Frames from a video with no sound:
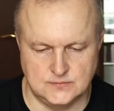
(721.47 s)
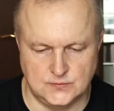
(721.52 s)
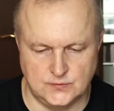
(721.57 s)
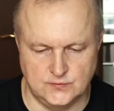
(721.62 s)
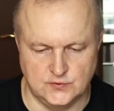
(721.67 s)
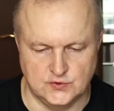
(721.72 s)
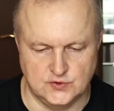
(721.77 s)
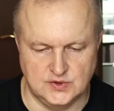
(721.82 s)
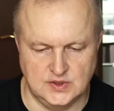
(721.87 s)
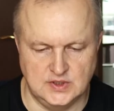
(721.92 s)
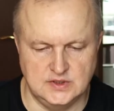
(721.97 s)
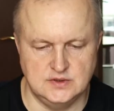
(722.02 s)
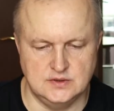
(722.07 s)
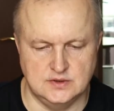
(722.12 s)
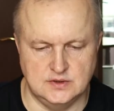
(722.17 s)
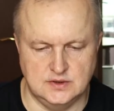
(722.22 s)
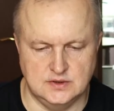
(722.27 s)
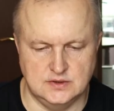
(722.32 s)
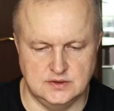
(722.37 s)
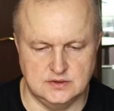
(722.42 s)
Вот,
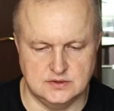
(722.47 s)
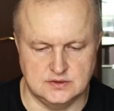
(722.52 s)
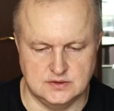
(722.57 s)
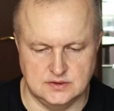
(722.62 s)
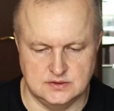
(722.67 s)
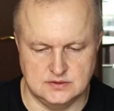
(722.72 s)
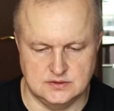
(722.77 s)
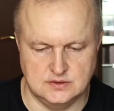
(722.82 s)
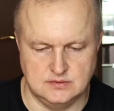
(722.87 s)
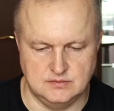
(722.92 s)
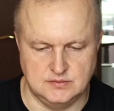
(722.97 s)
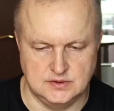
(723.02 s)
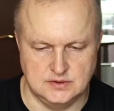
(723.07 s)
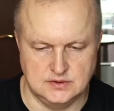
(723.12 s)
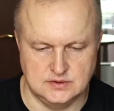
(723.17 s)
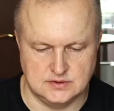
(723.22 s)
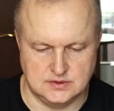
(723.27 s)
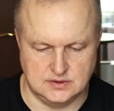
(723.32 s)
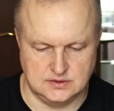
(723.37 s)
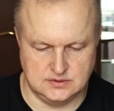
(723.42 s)
найдена Яндекс-станция
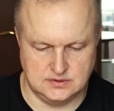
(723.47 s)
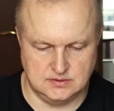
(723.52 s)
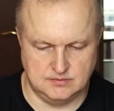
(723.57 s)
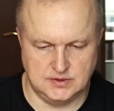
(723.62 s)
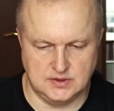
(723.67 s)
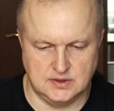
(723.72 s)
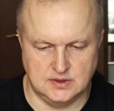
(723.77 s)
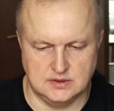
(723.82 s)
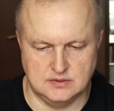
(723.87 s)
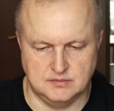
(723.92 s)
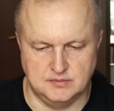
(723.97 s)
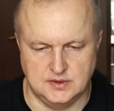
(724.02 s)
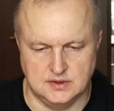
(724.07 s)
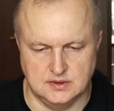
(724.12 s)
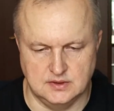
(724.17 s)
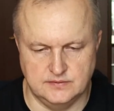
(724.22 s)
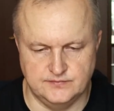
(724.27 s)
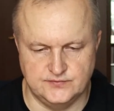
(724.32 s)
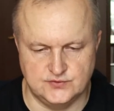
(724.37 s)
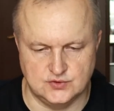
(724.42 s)
мини, станция мигает
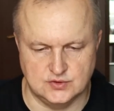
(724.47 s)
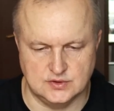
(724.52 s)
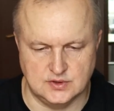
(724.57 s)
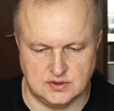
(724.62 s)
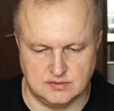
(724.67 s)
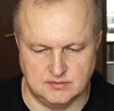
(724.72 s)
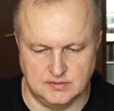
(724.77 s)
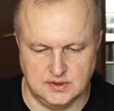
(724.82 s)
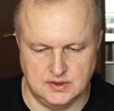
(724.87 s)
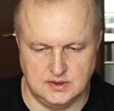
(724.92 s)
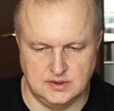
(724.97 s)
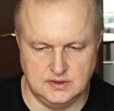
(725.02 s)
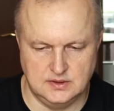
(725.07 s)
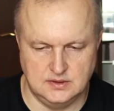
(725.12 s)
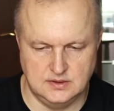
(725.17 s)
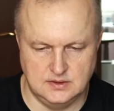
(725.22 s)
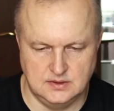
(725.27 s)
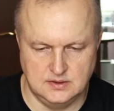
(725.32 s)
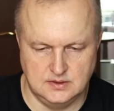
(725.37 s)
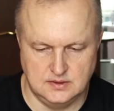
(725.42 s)
белым, все
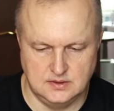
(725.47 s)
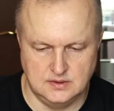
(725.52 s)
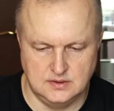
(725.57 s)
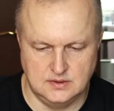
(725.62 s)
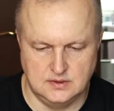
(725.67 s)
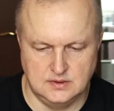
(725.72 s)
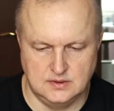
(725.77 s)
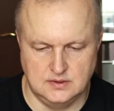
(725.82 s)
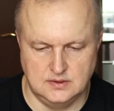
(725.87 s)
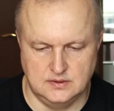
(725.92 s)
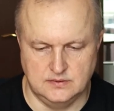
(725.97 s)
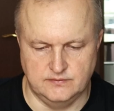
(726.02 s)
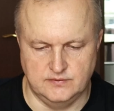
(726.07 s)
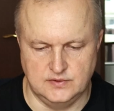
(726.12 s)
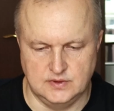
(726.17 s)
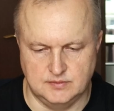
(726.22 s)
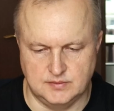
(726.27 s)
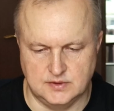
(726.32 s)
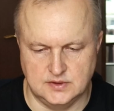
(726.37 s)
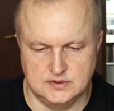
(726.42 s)
нормально.
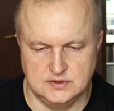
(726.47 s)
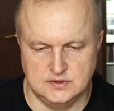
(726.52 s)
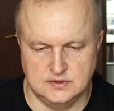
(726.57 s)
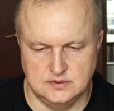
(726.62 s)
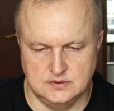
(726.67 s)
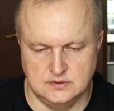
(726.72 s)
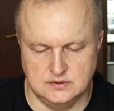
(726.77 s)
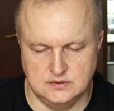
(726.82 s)
Выбрать.